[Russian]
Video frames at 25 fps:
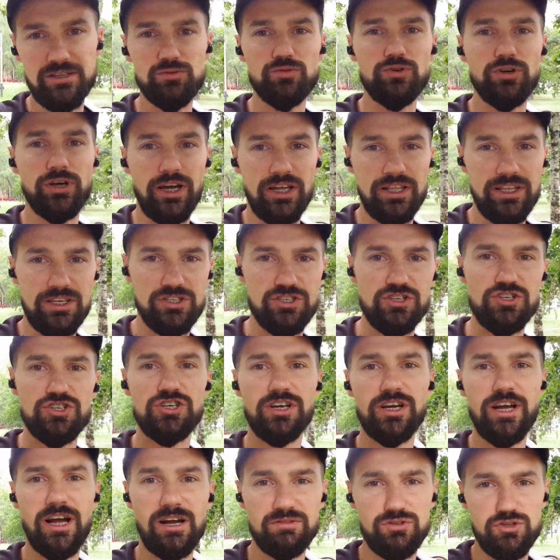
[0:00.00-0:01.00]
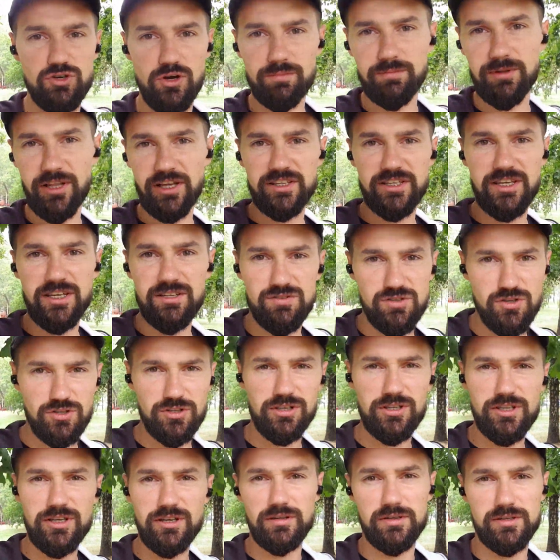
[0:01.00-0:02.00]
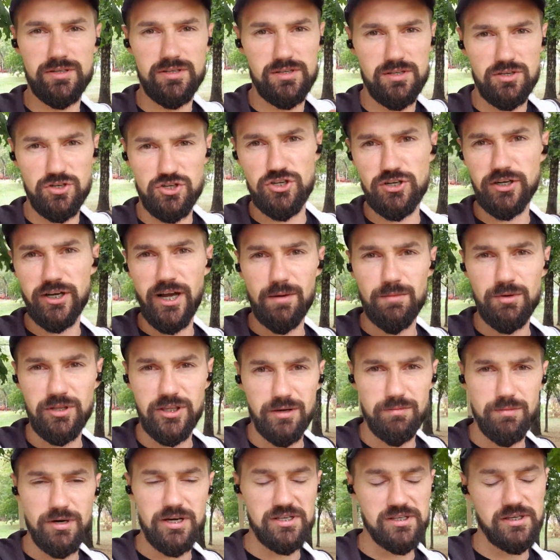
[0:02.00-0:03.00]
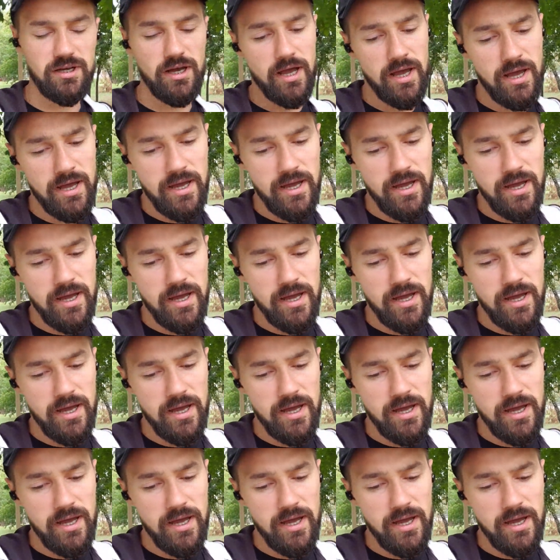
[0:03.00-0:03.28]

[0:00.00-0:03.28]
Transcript: ну и, конечно же, как все оплатить. Все это делается с кошельками Тамаск.